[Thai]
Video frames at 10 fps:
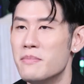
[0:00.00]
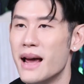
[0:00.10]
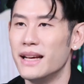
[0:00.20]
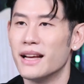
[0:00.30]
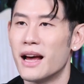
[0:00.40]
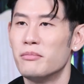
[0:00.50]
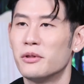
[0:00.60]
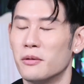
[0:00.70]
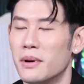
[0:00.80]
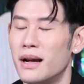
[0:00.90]
ปีใหม่นะครับ
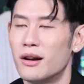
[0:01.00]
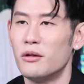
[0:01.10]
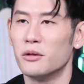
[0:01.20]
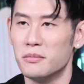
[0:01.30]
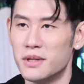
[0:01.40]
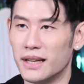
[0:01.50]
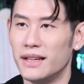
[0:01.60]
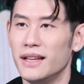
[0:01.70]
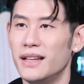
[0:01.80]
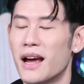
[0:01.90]

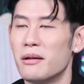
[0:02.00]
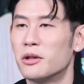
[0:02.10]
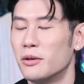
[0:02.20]
2567นี้นะครับส